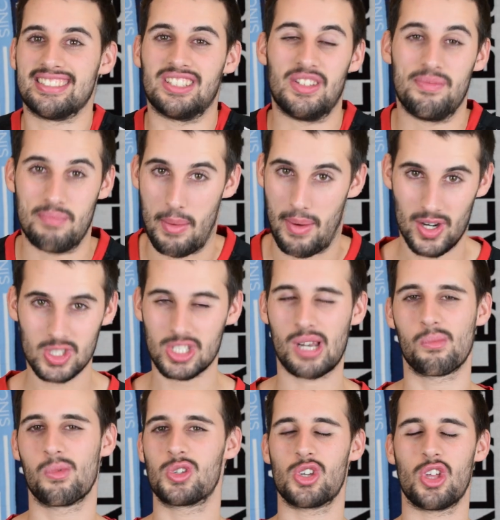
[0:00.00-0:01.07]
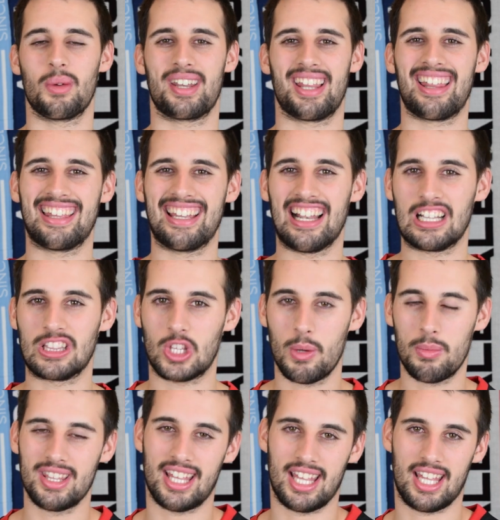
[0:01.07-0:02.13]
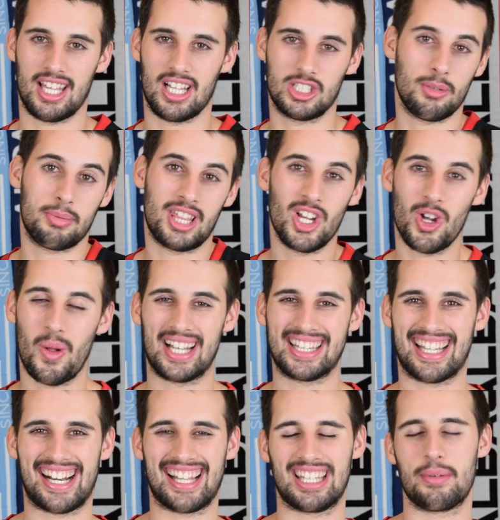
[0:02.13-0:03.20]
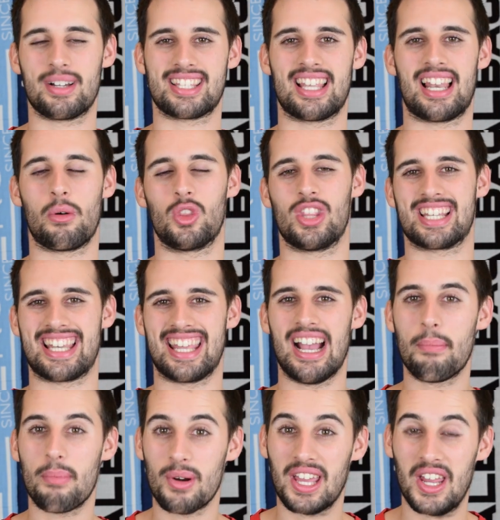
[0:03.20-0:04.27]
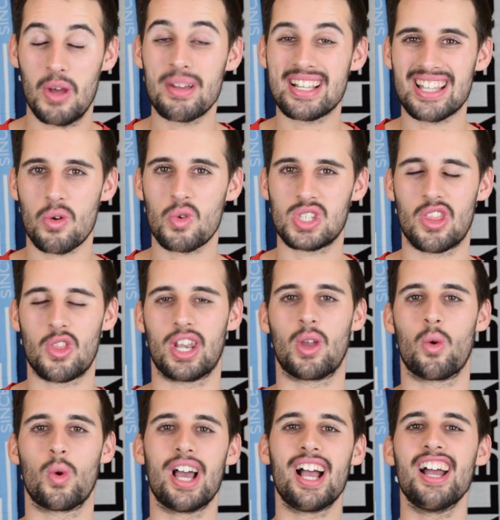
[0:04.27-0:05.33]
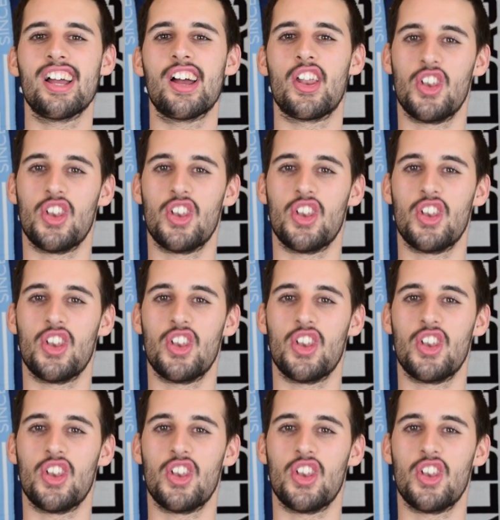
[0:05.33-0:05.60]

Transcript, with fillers: Me va a costar mucho de verdad hacer el top del top 5 de alternativas de la Bundesliga porque no me está gustando ninguna.